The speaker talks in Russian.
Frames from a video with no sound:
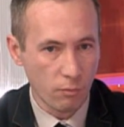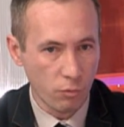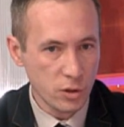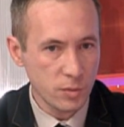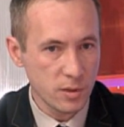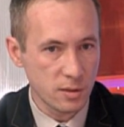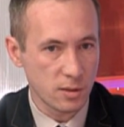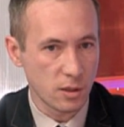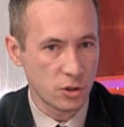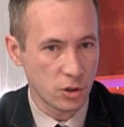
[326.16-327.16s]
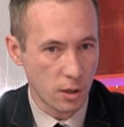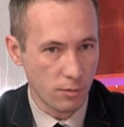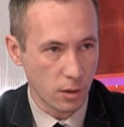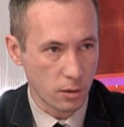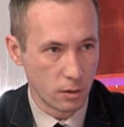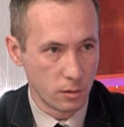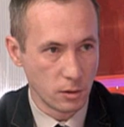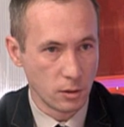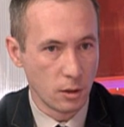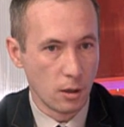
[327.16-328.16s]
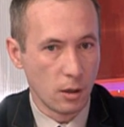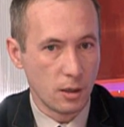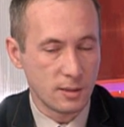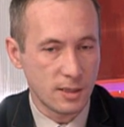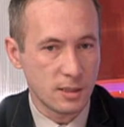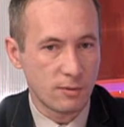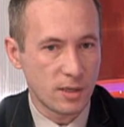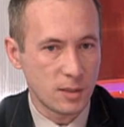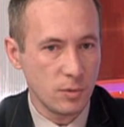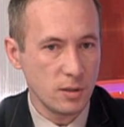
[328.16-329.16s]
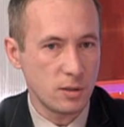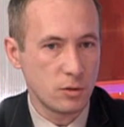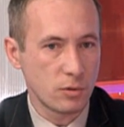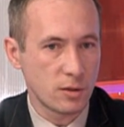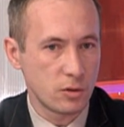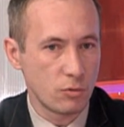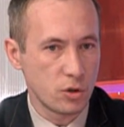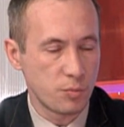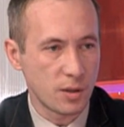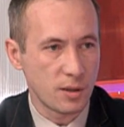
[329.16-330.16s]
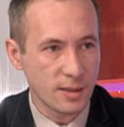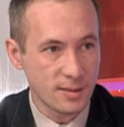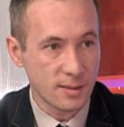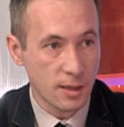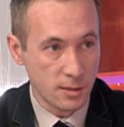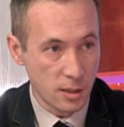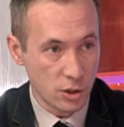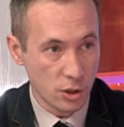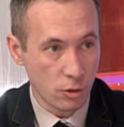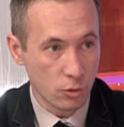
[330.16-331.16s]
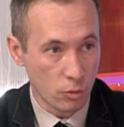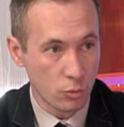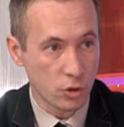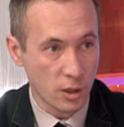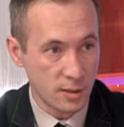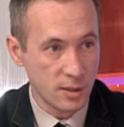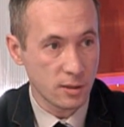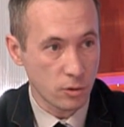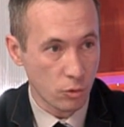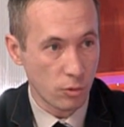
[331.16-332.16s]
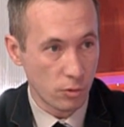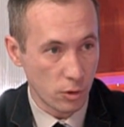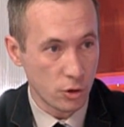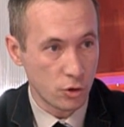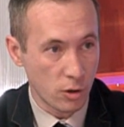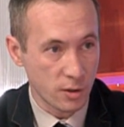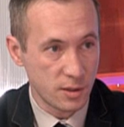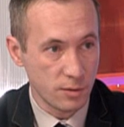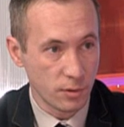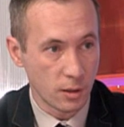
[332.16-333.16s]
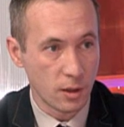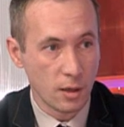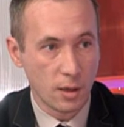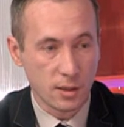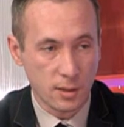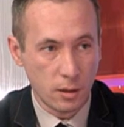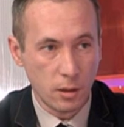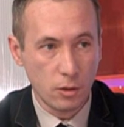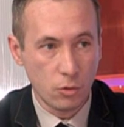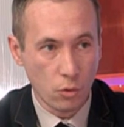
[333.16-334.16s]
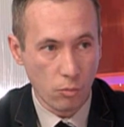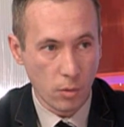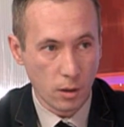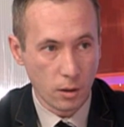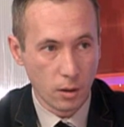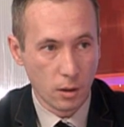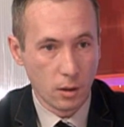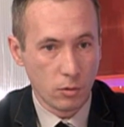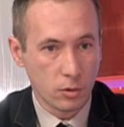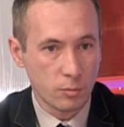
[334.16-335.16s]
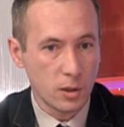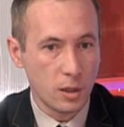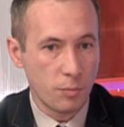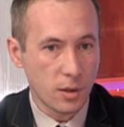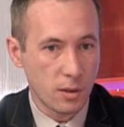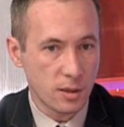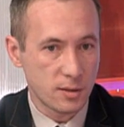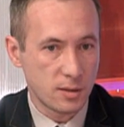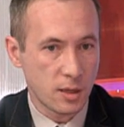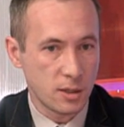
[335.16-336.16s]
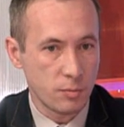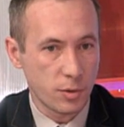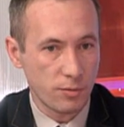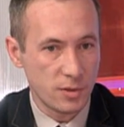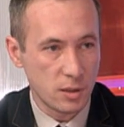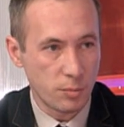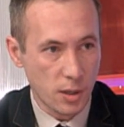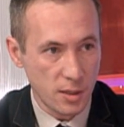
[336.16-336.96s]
80 человек – из этих 80 у нас всего лишь 15 ходячих, кто может ходить, кто еще активный. Остальные дома. Вот мы для 15 хотим провести